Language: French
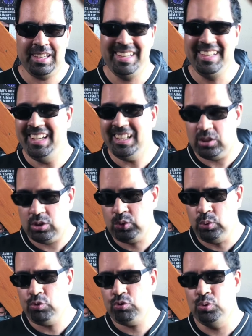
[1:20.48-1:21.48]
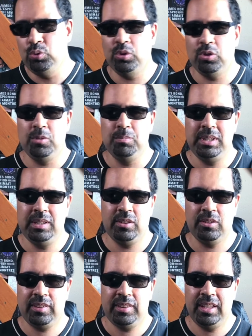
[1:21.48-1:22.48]
et il est toujours mis
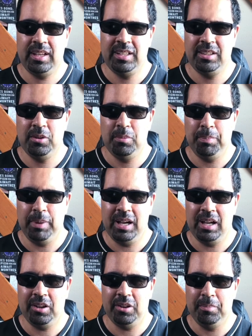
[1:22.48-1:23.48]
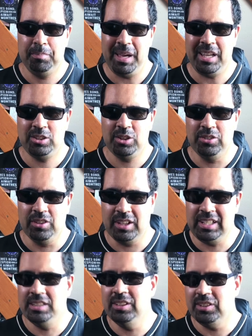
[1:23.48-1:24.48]
en scène par Peyton
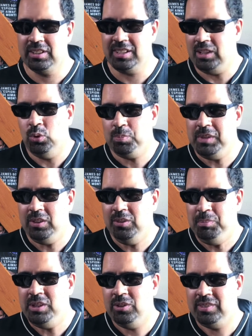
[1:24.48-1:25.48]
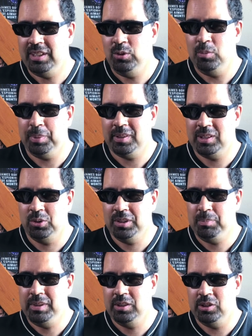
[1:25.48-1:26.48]
Reed, qui a donc mis en scène le précédent
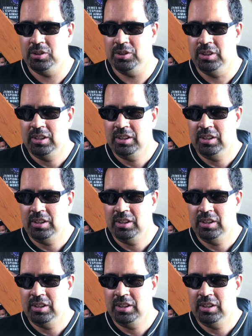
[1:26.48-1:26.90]
épisode.